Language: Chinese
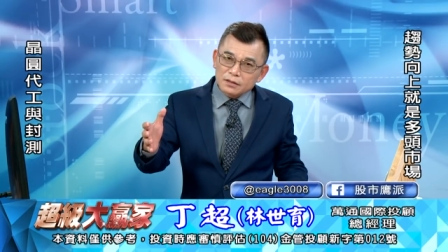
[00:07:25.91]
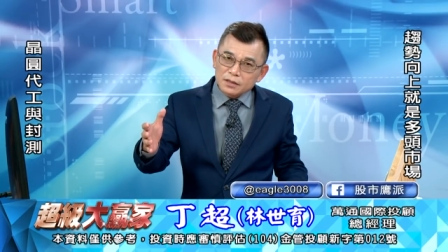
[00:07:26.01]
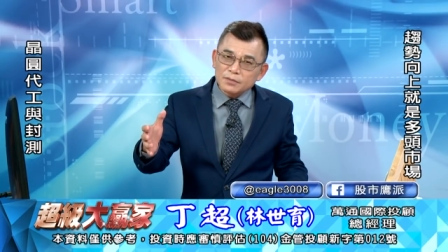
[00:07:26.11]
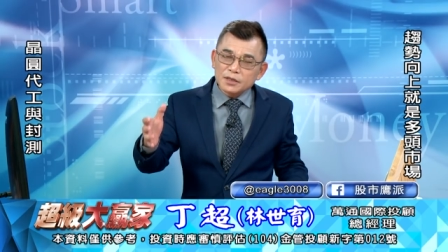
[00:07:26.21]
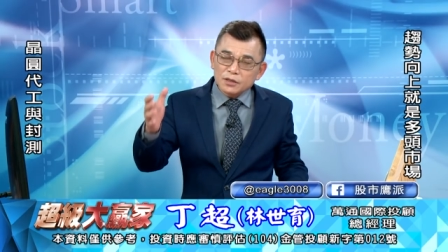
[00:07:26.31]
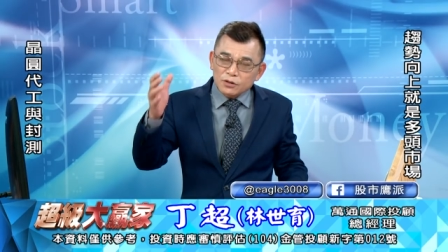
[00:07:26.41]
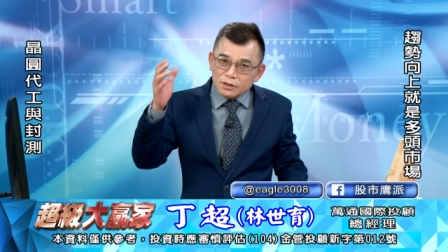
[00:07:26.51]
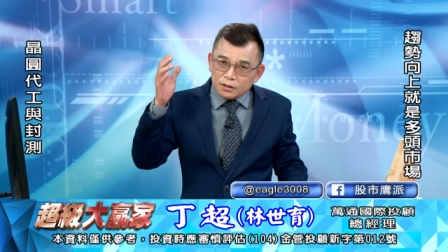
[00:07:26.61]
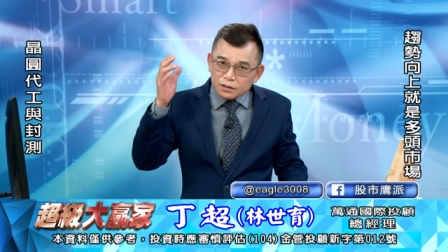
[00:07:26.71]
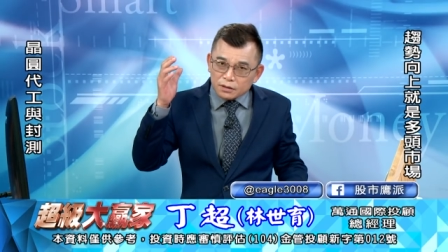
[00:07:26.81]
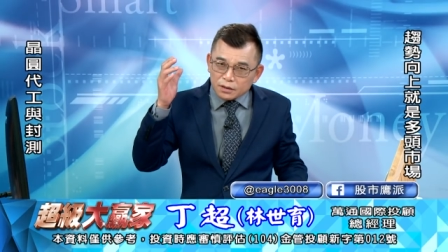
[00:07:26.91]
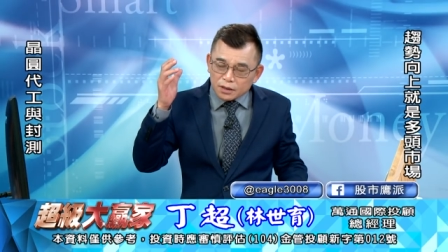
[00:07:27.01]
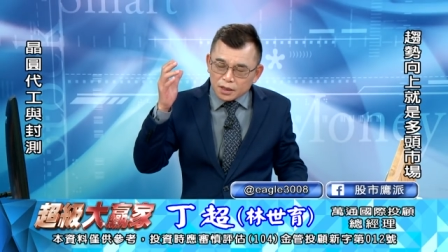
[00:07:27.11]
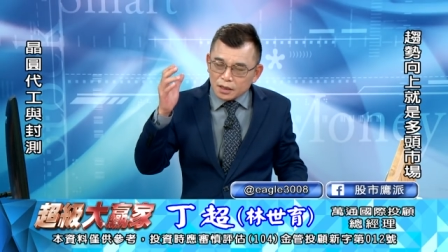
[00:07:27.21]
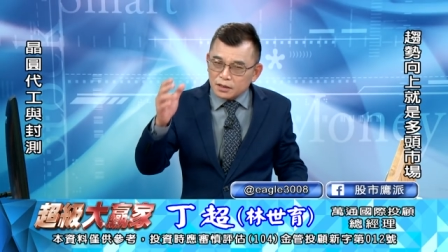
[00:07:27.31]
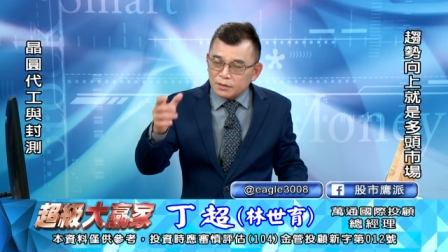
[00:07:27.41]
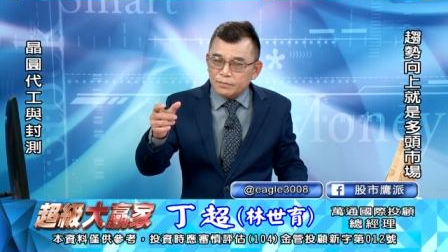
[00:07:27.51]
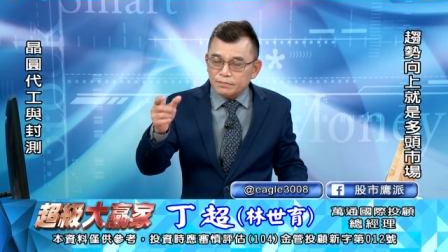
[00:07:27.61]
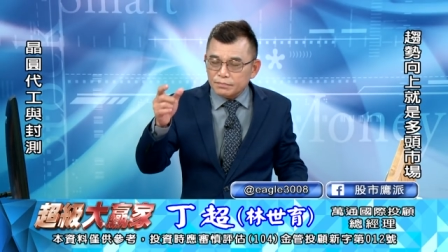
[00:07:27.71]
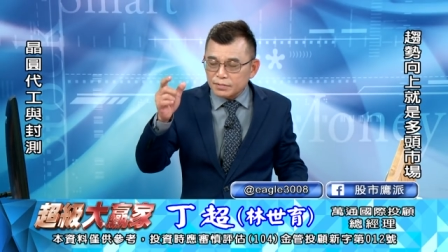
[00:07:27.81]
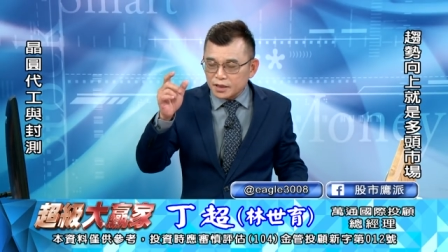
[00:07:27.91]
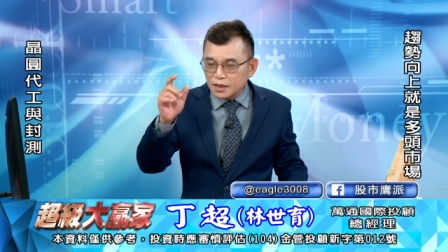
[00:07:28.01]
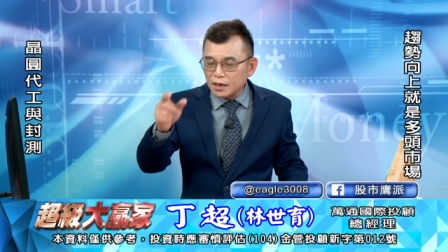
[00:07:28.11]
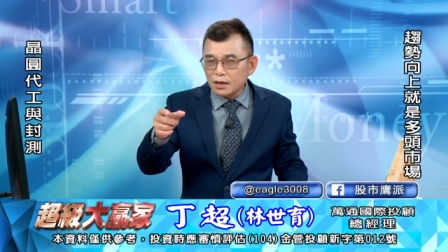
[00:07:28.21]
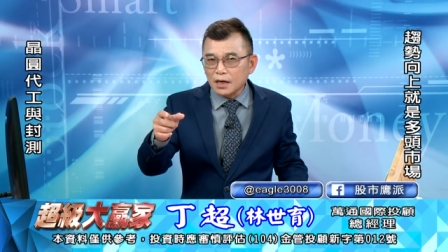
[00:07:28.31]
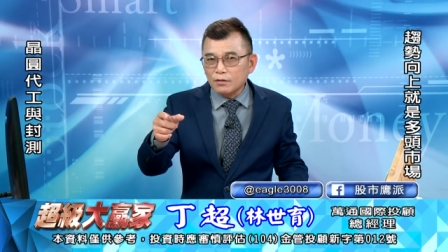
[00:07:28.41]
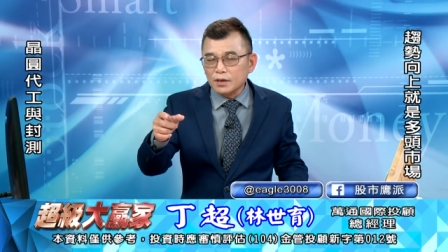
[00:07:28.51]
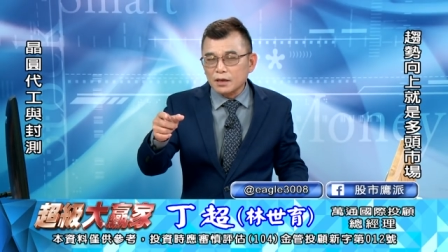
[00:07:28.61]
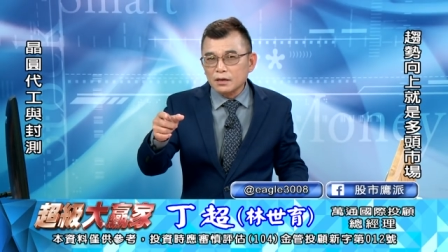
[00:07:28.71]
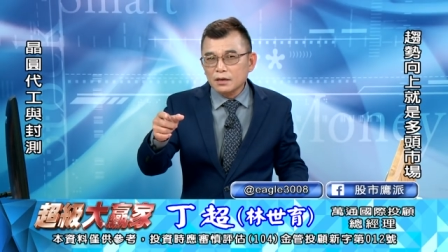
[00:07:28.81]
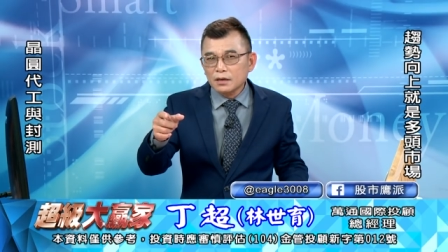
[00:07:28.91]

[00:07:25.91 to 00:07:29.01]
是不是就是一定是今天的高点，